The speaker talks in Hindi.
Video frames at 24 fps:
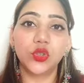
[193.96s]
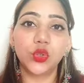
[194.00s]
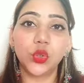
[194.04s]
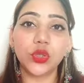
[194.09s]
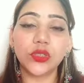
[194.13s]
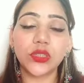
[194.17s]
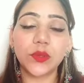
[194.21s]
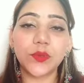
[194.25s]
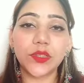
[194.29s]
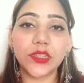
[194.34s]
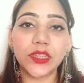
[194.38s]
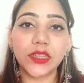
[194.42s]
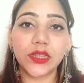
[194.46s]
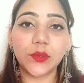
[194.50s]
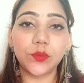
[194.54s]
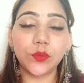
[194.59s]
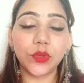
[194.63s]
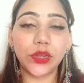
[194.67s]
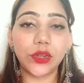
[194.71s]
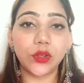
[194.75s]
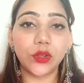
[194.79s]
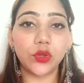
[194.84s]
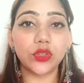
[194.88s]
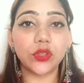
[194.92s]
जो सबसे ज्यादा
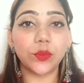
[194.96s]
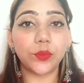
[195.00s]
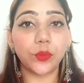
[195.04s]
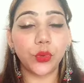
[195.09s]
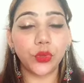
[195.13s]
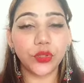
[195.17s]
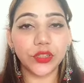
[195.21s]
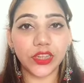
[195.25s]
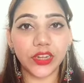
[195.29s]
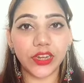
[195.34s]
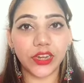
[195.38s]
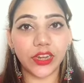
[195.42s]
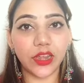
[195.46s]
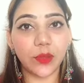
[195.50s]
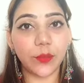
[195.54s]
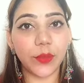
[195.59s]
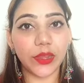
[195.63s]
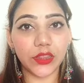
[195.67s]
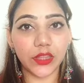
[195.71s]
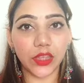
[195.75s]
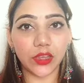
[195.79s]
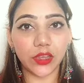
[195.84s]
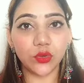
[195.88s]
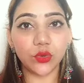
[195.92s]
मेरे को सपोर्ट करेगा
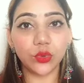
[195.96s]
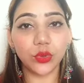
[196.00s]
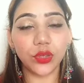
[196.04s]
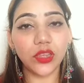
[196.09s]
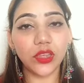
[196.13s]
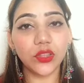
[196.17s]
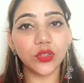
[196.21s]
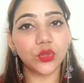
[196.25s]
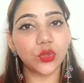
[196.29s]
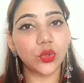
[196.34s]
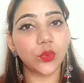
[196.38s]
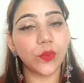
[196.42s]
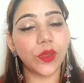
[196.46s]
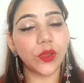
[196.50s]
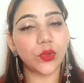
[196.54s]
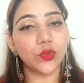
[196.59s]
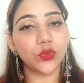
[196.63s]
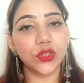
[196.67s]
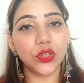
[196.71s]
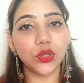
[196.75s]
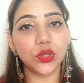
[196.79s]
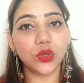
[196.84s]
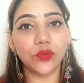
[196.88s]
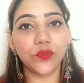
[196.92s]
मैं देखूंगी सो मैं
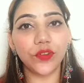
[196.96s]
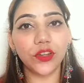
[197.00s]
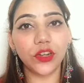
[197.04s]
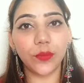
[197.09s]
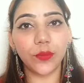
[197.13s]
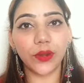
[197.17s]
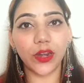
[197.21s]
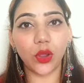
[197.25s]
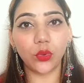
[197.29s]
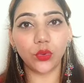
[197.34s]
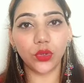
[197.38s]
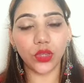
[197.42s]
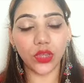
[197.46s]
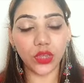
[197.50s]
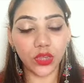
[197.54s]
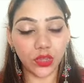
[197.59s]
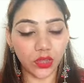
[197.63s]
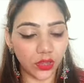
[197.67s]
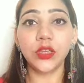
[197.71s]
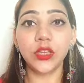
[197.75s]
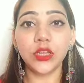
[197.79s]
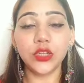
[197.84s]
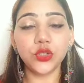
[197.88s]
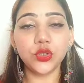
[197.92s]
उसी को विनर बनाऊंगी
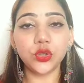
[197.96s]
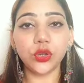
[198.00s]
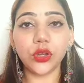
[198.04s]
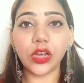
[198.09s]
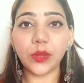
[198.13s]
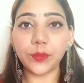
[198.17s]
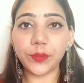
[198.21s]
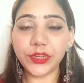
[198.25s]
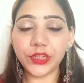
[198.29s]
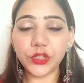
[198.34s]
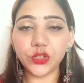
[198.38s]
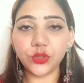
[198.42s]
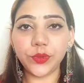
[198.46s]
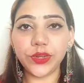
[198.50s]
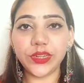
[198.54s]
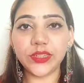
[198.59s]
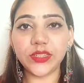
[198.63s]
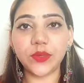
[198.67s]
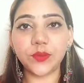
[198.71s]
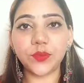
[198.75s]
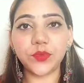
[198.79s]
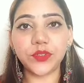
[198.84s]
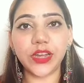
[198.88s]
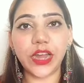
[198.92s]
जो अभी जो मेरे
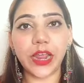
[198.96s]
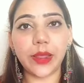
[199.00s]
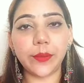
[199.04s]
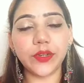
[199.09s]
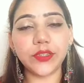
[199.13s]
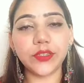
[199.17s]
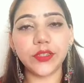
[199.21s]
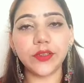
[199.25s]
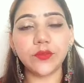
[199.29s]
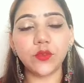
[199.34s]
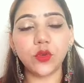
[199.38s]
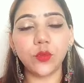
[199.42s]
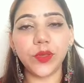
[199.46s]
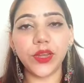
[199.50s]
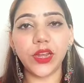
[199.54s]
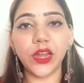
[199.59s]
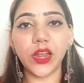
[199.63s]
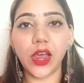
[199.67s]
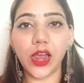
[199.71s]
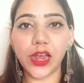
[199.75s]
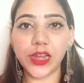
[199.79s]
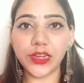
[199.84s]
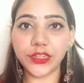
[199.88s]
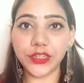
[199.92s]
सब्सक्राइबर्स हैं वो
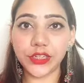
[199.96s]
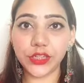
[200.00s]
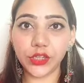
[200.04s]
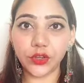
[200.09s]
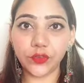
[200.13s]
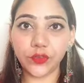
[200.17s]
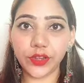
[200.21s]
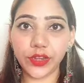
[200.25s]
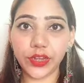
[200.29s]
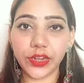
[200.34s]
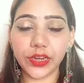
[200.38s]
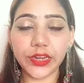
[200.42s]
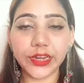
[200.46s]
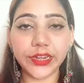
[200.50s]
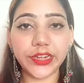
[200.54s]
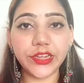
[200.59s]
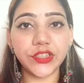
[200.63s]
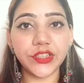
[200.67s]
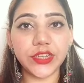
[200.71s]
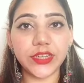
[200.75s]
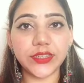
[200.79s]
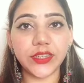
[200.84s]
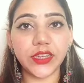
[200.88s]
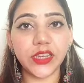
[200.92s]
मैंने हाइट किए हुए हैं
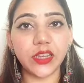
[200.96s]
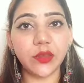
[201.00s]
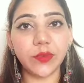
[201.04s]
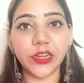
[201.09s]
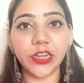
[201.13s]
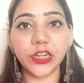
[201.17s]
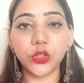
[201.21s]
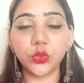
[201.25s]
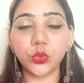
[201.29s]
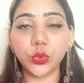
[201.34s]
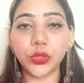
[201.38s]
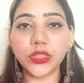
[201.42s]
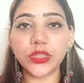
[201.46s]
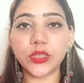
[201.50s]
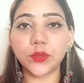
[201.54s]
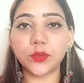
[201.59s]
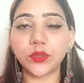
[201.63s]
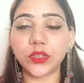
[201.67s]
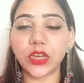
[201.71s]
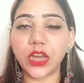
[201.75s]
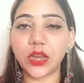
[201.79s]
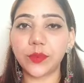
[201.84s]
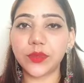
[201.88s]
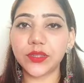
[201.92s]
लेकिन जैसे ही मेरे टू के
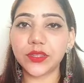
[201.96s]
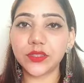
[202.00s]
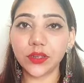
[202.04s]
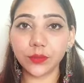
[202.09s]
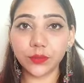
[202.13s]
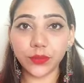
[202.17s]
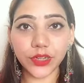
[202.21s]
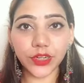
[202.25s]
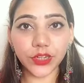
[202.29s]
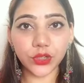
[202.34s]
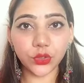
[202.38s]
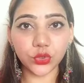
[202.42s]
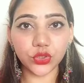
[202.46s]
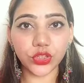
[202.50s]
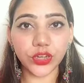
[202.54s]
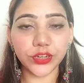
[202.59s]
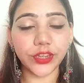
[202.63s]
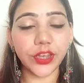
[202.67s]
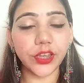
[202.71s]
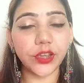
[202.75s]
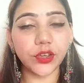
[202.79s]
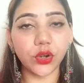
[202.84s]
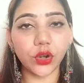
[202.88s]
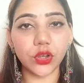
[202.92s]
सब्सक्राइबर्स कंप्लीट हो
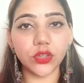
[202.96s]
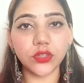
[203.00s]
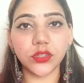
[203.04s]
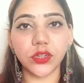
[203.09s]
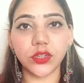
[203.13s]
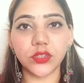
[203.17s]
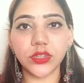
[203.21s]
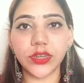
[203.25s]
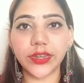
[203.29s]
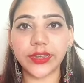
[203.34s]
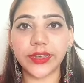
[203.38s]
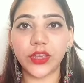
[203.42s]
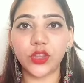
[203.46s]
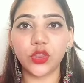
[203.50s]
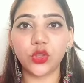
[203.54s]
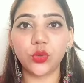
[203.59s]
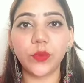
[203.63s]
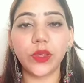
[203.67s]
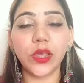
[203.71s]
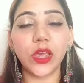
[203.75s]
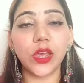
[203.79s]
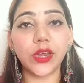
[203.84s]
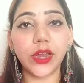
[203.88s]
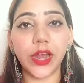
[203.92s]
जाएंगे क्रॉस कर जाएंगे तो
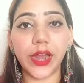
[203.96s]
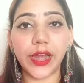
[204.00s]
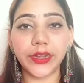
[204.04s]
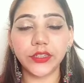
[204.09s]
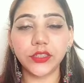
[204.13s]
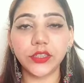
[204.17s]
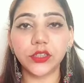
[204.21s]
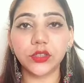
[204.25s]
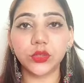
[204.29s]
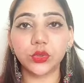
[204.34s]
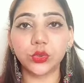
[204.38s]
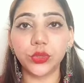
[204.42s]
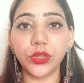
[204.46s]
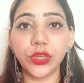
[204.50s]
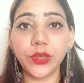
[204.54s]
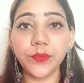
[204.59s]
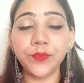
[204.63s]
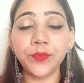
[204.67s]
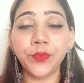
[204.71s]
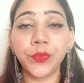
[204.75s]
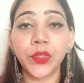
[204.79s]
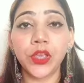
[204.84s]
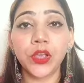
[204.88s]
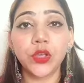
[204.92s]
मैं अनहाइट कर दूंगी
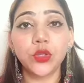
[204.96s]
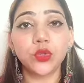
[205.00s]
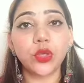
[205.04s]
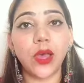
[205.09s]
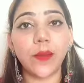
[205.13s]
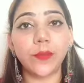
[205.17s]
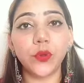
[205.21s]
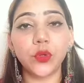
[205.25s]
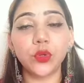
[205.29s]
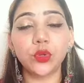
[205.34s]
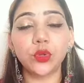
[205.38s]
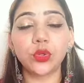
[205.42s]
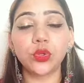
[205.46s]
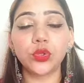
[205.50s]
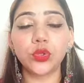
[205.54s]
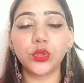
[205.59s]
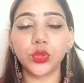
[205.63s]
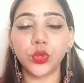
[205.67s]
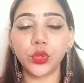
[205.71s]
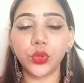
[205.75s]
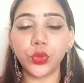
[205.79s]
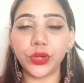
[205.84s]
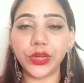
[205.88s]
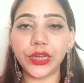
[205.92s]
सो आप लोगों को
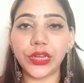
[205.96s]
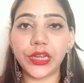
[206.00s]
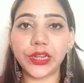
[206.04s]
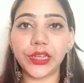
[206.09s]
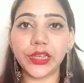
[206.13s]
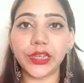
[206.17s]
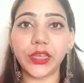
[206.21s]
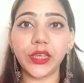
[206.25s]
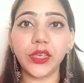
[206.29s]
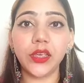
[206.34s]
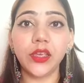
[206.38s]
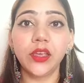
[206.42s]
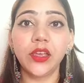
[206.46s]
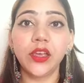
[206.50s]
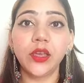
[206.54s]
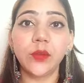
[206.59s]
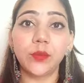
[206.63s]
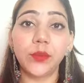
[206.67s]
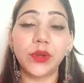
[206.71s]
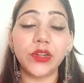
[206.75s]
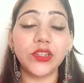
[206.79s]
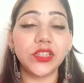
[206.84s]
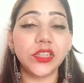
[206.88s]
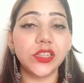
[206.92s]
शो होने लगेंगे
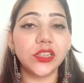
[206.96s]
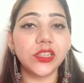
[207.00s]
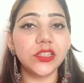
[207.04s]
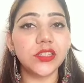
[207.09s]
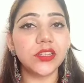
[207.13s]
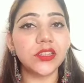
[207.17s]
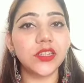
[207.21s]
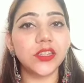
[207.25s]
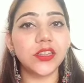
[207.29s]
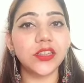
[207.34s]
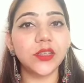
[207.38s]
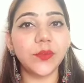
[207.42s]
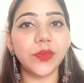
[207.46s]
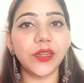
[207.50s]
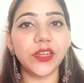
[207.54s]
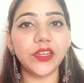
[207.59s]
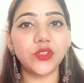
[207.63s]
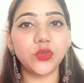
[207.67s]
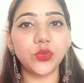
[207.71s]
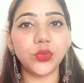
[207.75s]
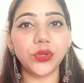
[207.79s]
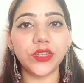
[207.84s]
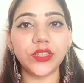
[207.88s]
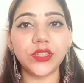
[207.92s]
बट जल्दी से जल्दी मेरे
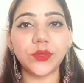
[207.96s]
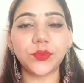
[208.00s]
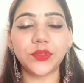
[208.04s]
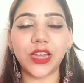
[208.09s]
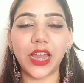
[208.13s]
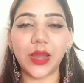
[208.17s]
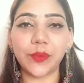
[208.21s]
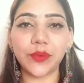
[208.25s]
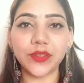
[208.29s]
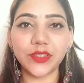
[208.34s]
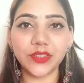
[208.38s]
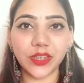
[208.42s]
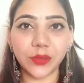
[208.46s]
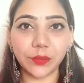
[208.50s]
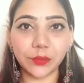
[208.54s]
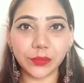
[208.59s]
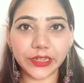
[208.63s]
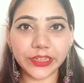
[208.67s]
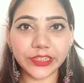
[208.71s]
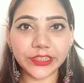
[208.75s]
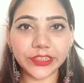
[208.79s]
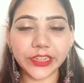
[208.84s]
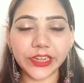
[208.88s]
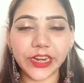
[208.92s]
टू सब्सक्राइबर्स
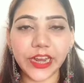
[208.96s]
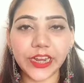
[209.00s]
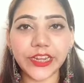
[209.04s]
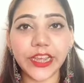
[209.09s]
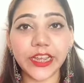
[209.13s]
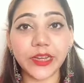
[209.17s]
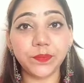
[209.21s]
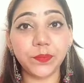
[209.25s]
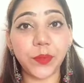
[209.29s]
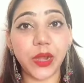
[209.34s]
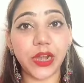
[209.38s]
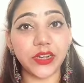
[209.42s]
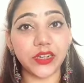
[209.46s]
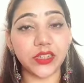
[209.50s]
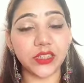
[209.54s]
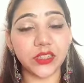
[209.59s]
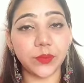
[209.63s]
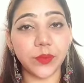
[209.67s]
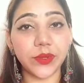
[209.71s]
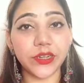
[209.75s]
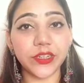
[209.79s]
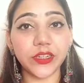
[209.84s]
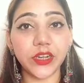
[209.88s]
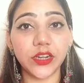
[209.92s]
कंप्लीट कराइए एंड
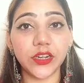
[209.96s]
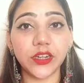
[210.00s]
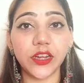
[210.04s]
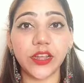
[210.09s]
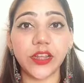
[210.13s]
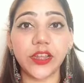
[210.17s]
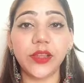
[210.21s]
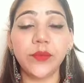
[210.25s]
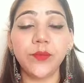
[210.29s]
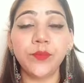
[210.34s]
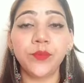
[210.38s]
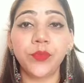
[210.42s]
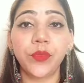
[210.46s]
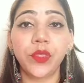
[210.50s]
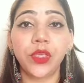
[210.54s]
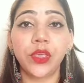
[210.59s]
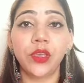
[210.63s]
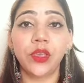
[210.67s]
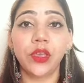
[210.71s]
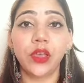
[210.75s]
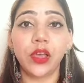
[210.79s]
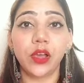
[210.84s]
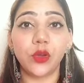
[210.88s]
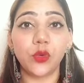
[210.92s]
पार्टिसिपेट करना है
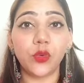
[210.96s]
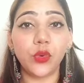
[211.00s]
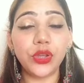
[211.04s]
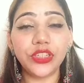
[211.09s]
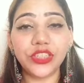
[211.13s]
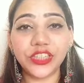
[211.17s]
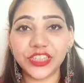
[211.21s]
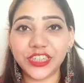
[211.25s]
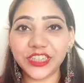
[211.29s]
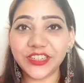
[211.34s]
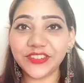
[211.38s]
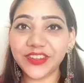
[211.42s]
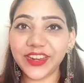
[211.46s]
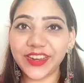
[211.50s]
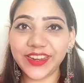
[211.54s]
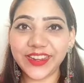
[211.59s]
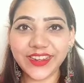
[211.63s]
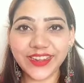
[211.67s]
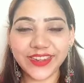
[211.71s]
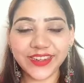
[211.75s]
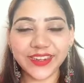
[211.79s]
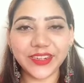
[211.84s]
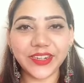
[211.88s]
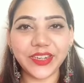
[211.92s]
कोई चीटिंग
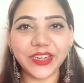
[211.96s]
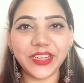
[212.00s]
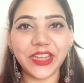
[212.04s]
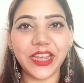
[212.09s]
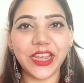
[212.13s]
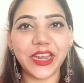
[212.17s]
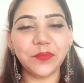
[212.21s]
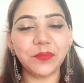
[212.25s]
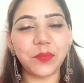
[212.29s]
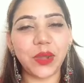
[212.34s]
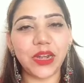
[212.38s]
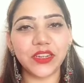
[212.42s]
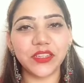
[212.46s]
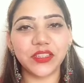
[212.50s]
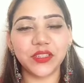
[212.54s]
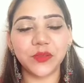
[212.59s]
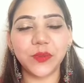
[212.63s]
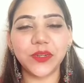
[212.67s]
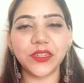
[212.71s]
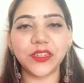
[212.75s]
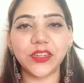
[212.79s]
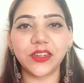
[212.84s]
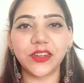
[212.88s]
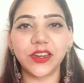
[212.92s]
नहीं करनी है एंड
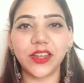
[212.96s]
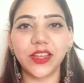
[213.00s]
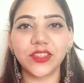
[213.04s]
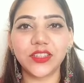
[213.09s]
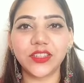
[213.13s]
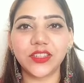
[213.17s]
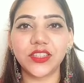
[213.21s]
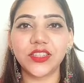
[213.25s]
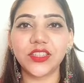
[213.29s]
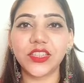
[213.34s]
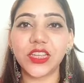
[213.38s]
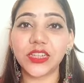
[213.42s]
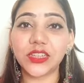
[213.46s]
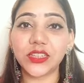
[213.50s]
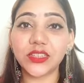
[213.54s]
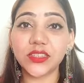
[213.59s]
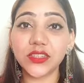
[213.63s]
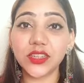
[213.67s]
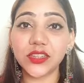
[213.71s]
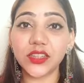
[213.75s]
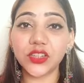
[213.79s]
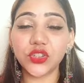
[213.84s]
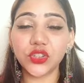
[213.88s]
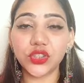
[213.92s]
पार्टिसिपेट करना है अच्छे से ज्यादा से
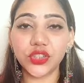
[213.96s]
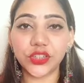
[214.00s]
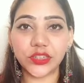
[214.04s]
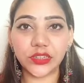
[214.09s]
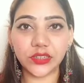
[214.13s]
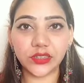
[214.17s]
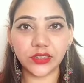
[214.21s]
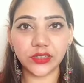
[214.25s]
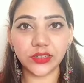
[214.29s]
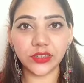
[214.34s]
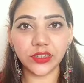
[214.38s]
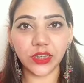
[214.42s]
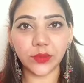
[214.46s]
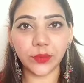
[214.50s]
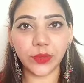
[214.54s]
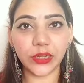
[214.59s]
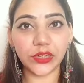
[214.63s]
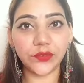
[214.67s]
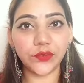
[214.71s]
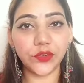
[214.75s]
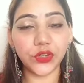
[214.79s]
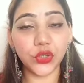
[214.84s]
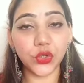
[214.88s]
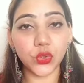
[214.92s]
ज्यादा शेयर करनी है
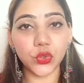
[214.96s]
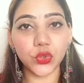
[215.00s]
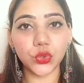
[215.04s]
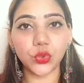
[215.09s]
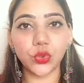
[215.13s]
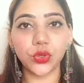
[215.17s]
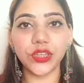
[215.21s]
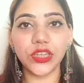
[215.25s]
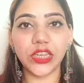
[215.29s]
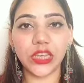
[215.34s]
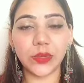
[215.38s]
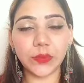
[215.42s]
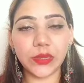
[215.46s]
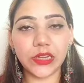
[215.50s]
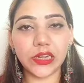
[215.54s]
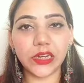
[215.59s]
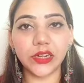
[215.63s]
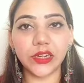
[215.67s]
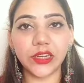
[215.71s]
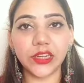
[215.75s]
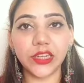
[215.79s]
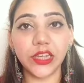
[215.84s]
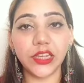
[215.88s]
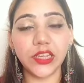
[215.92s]
मेरी वीडियोस को ये भी
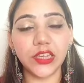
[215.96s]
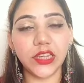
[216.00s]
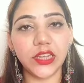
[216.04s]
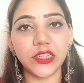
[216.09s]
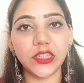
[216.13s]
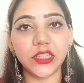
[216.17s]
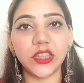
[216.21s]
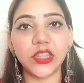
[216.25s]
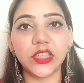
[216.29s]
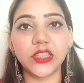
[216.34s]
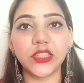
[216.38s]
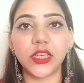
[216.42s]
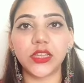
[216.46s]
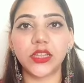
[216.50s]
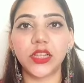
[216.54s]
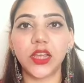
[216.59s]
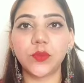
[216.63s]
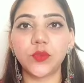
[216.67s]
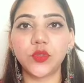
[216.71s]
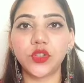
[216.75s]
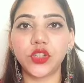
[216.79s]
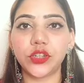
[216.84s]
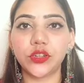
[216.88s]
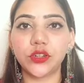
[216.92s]
करनी है ये जितनी ज्यादा
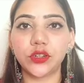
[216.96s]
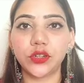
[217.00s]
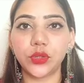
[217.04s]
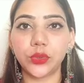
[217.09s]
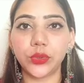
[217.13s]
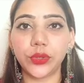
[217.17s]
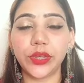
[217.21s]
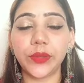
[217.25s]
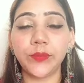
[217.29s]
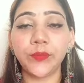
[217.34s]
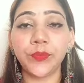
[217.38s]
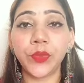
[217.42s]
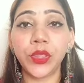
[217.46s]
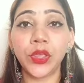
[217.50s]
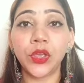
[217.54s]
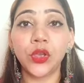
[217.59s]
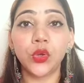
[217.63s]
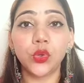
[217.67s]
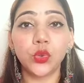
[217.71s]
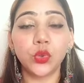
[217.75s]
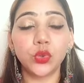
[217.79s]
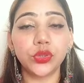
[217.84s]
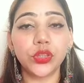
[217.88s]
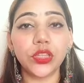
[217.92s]
आप शेयर करोगे
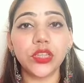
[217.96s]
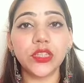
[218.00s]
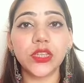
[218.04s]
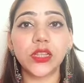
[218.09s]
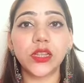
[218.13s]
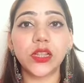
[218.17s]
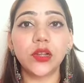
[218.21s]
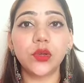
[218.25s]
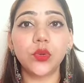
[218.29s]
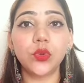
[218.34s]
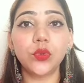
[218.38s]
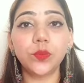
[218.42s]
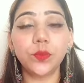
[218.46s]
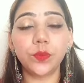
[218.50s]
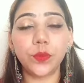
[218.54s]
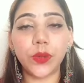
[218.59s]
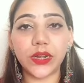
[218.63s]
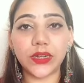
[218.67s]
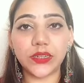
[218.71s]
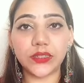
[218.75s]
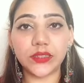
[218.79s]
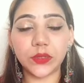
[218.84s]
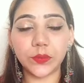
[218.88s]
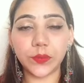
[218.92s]
उतने ज्यादा लोग
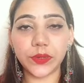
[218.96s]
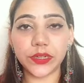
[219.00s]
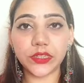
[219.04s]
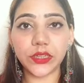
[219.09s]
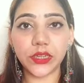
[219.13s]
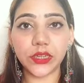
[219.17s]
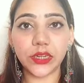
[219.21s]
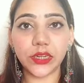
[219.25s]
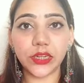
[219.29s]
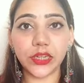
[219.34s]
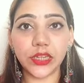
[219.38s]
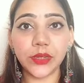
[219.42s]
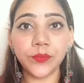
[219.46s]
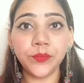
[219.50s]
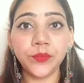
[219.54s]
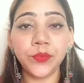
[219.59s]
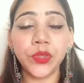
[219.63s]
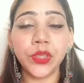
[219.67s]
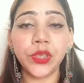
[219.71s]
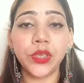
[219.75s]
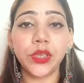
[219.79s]
पार्टिसिपेट करेंगे